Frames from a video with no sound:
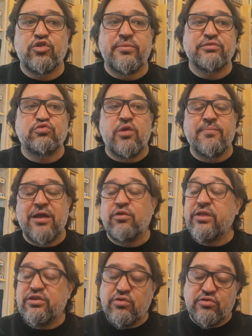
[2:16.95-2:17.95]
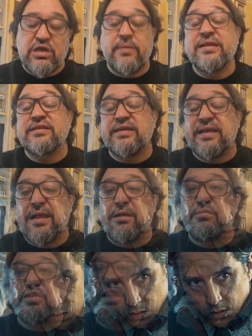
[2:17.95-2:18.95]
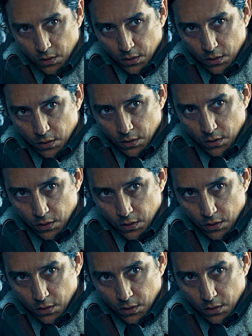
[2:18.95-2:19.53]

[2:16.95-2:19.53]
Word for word: sobre su hermano. De hecho, no sabe ni siquiera cómo se llama.